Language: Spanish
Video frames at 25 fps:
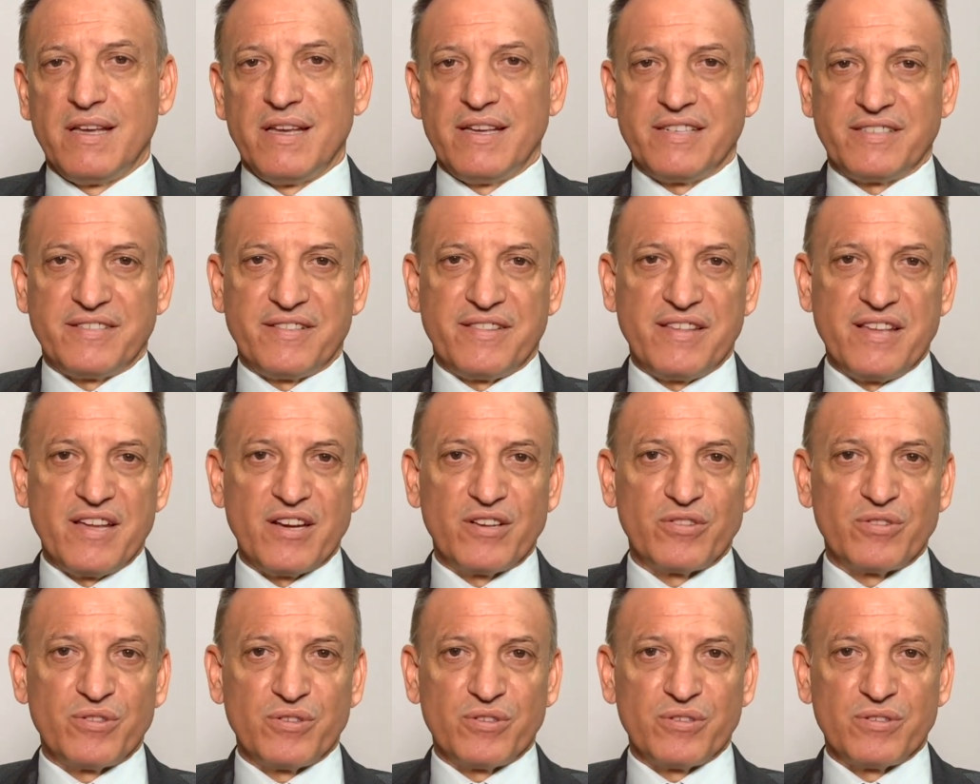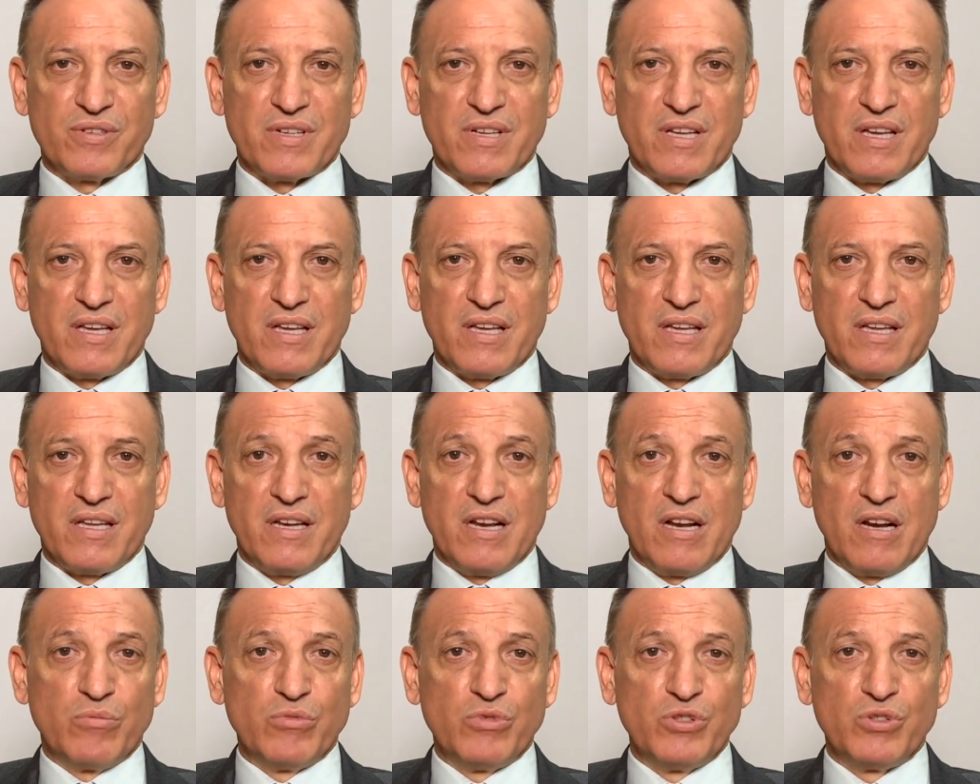Es cierto que
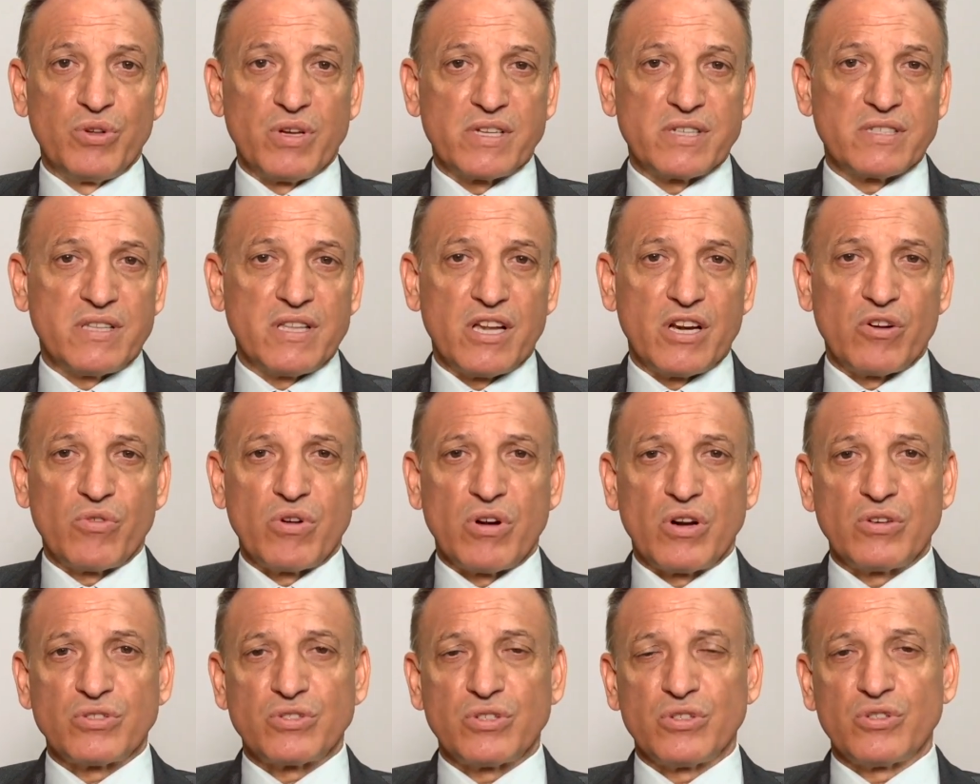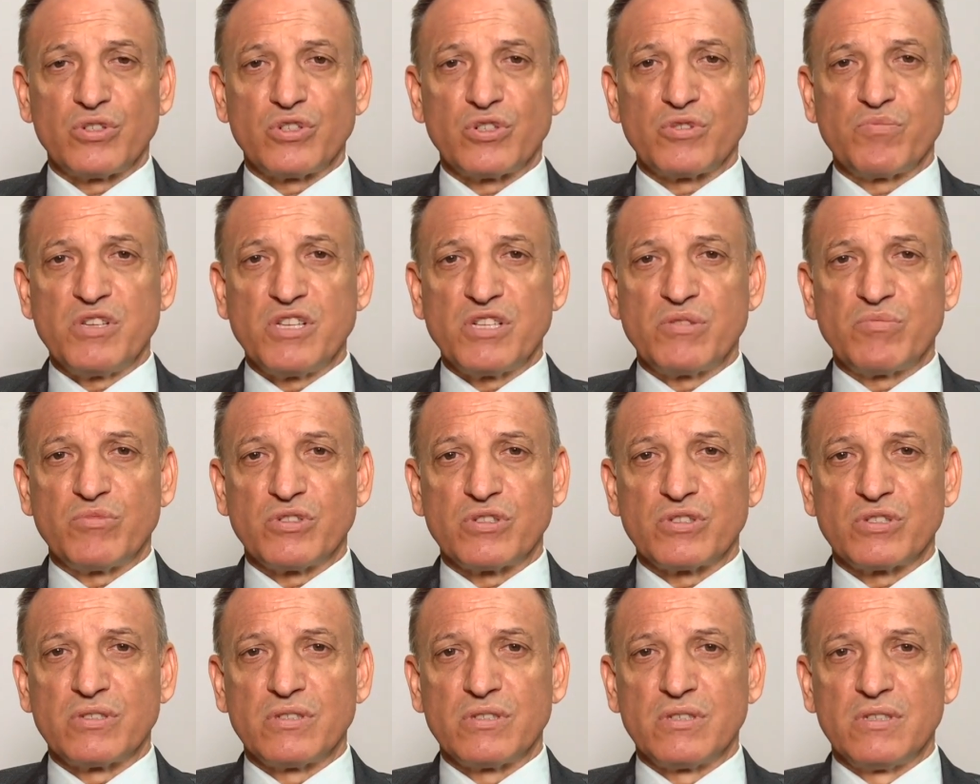en el mundo externo a nosotros
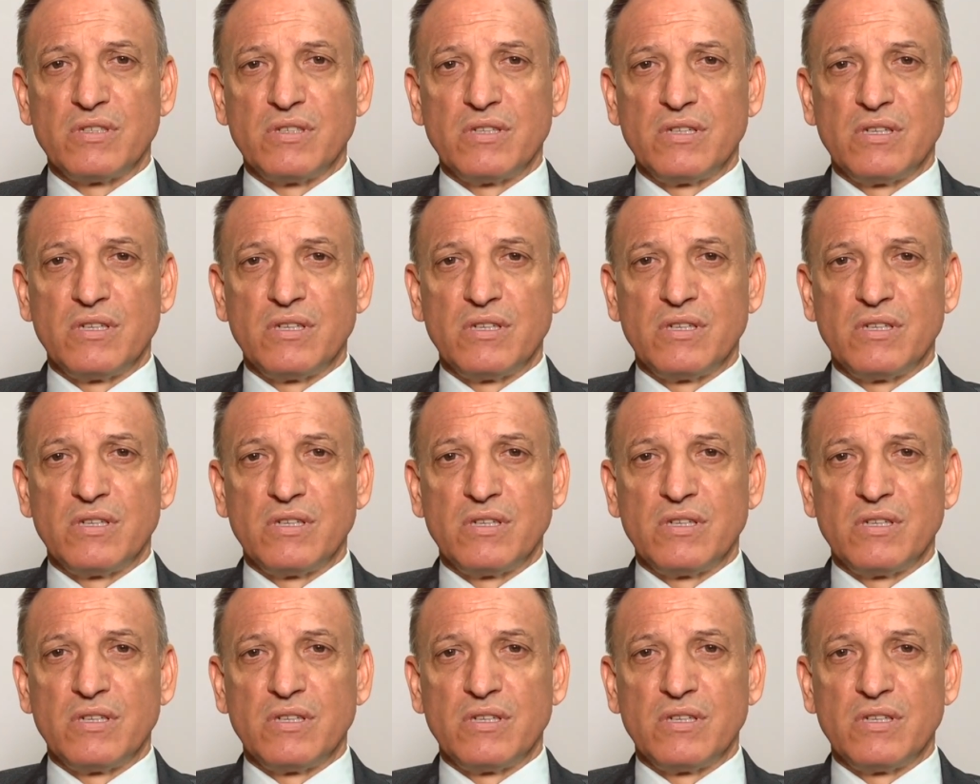mismos